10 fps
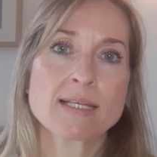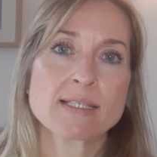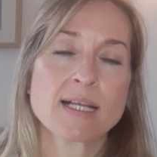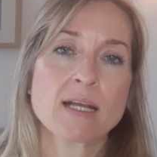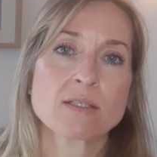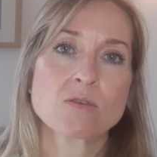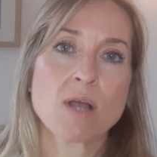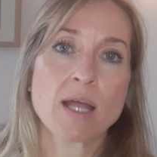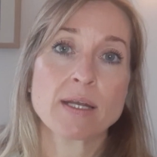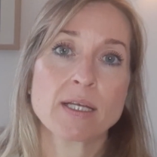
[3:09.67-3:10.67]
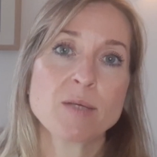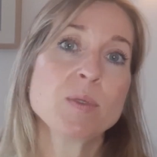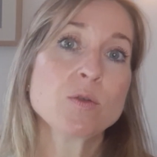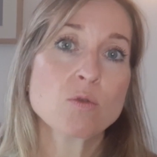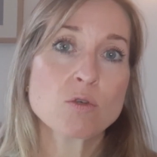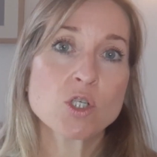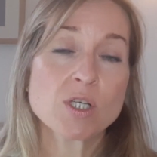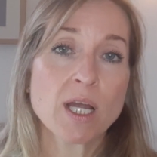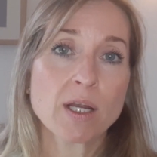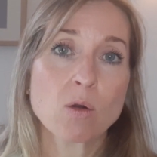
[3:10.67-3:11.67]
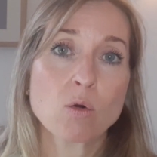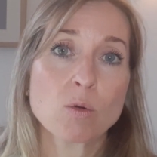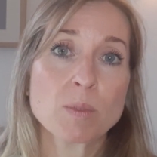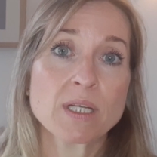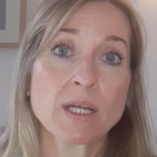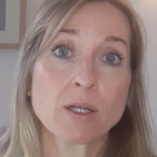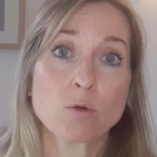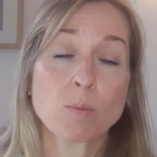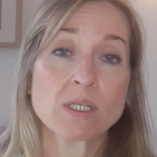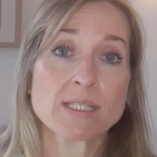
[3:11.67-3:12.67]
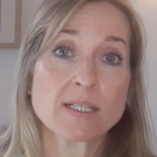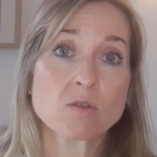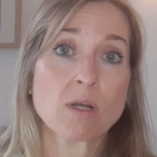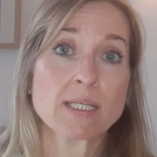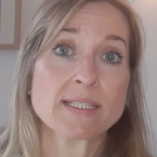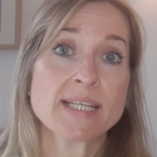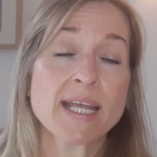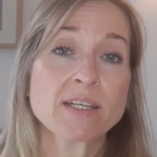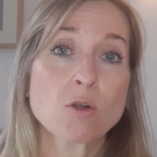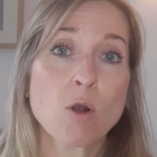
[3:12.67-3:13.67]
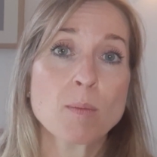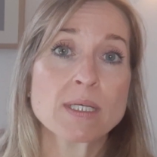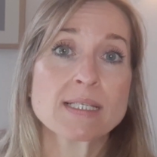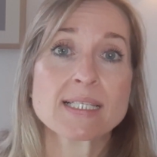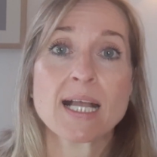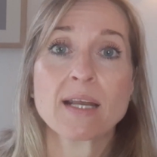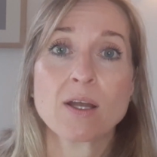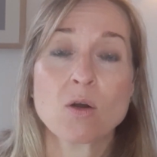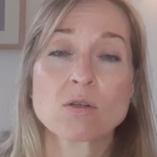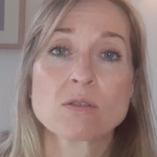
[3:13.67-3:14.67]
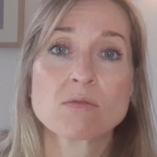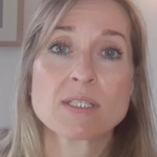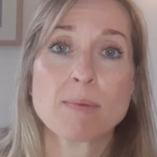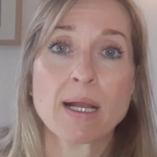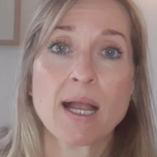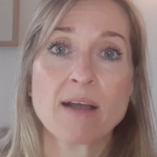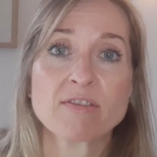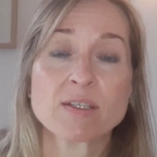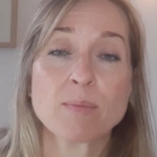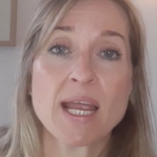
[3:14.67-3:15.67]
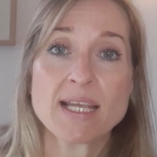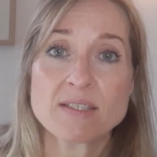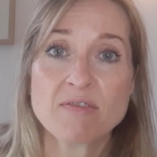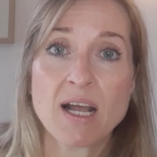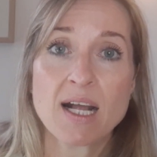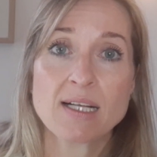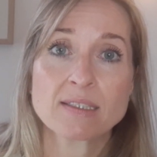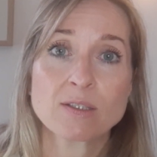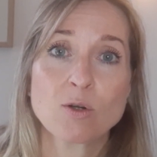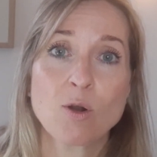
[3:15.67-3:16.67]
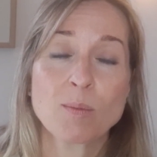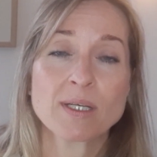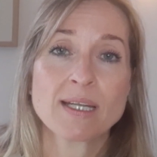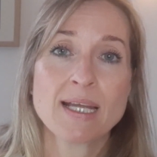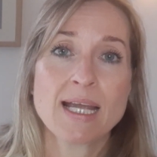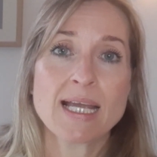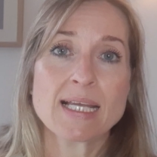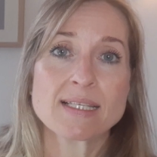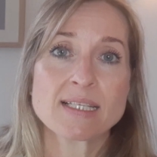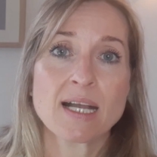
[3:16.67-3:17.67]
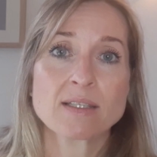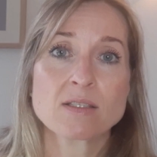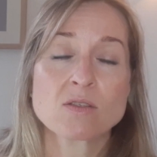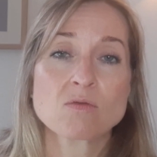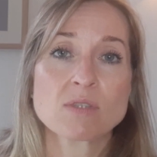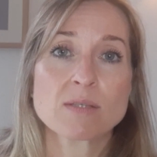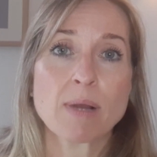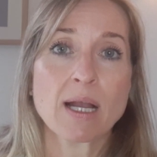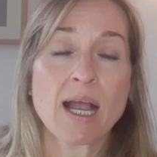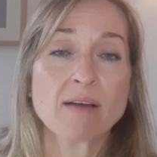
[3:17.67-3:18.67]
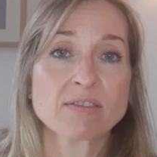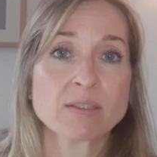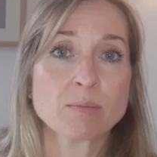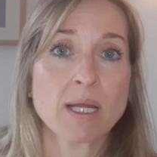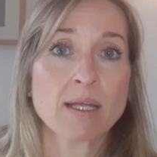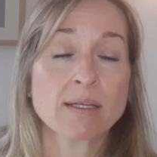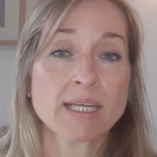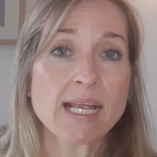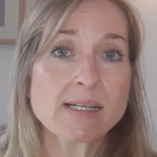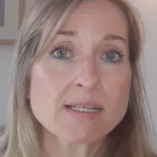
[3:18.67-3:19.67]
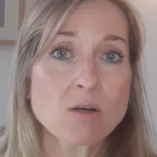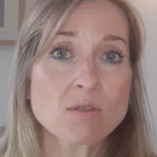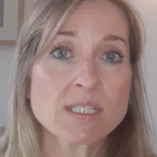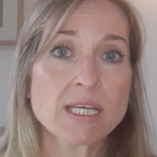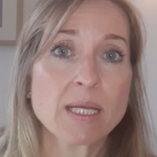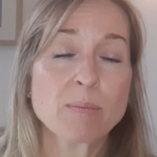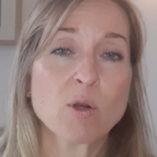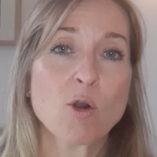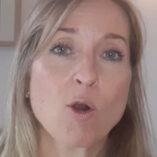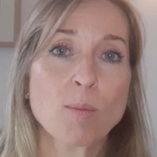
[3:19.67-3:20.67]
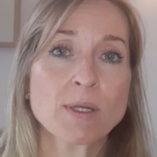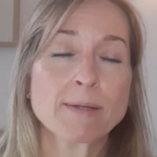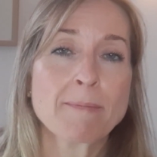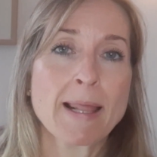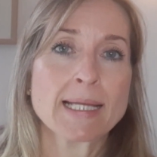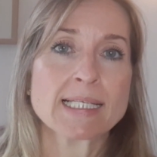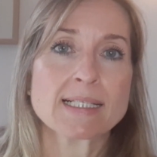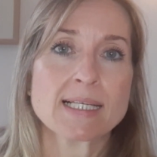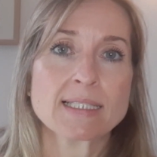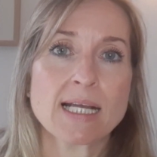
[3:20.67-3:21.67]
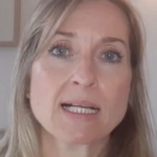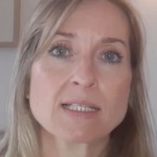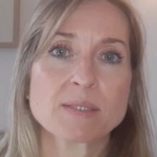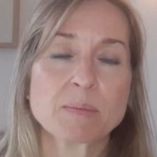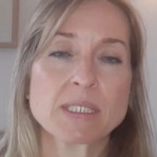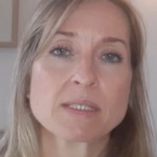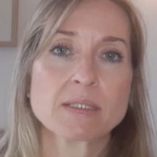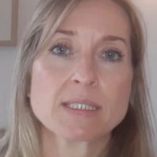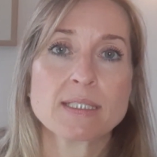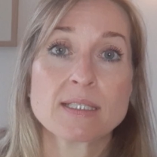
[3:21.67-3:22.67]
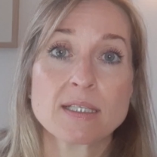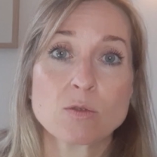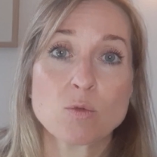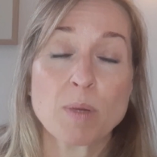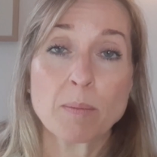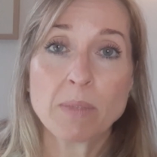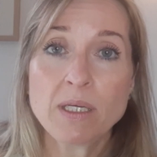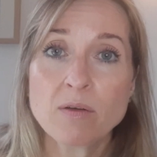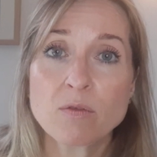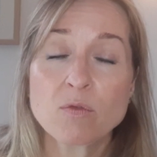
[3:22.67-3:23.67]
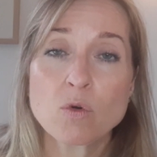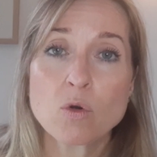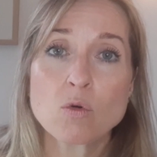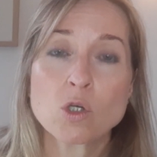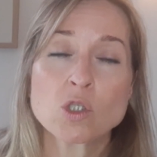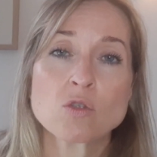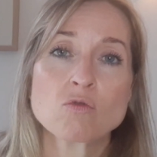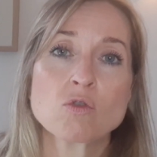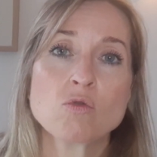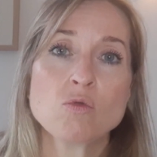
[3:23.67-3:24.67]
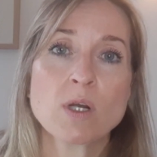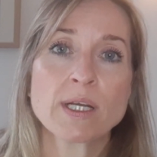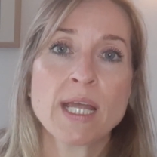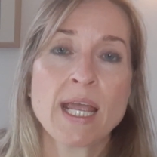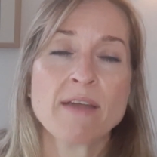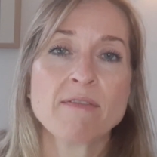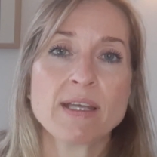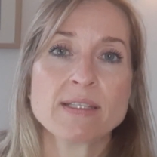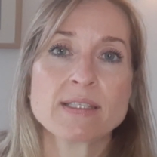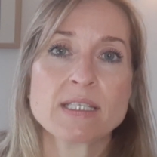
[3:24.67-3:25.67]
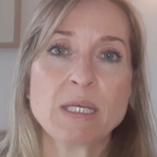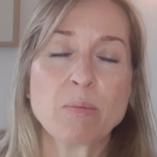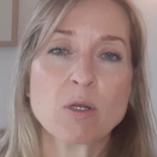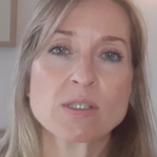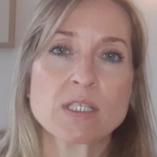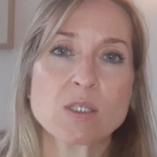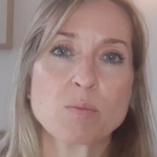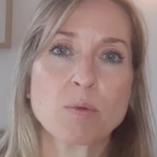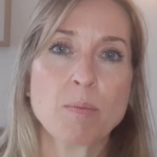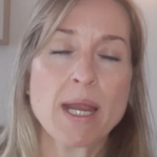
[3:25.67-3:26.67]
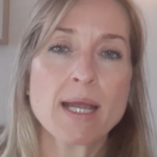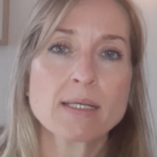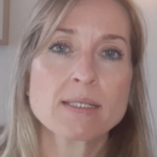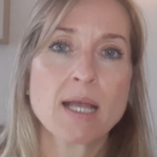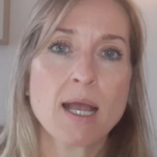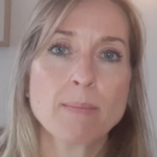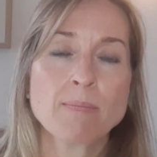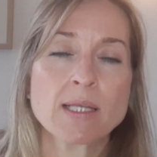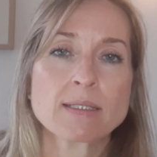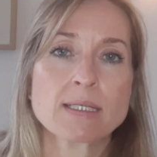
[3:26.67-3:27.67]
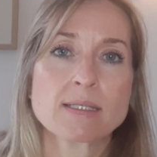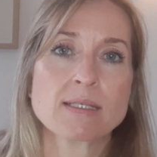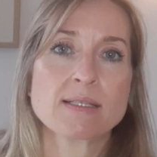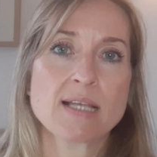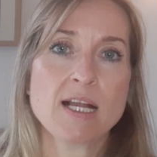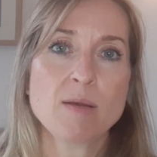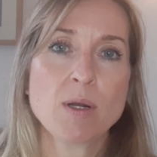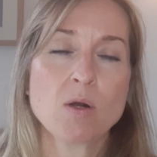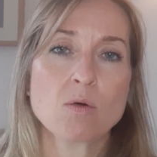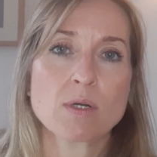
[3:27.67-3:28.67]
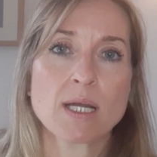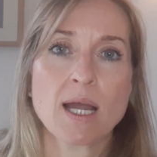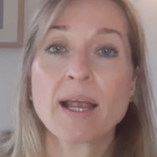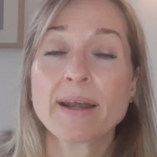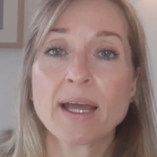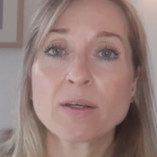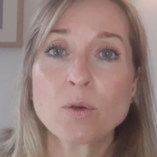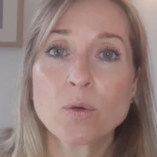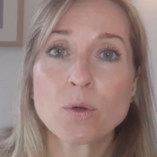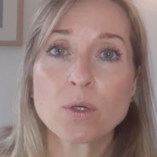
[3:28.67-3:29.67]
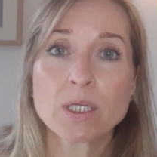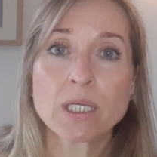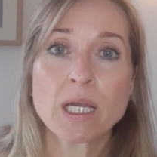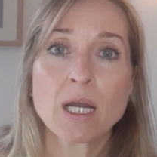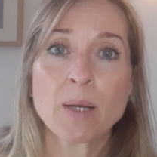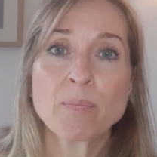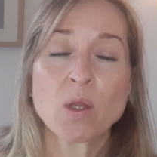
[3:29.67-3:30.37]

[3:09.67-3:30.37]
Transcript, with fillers: Es kann zu einer Libido-Steigerung mit einer Hypersexualität kommen. Es kann auch zu zwanghaftem Essverhalten kommen. Es kann zu zwanghaftem äh, Geldausgeben kommen. Das hat alles mit äh, dieser Dopaminwirkung zu tun. Wenn Sie plötzlich bemerkt haben, dass Sie selber oder ein Angehöriger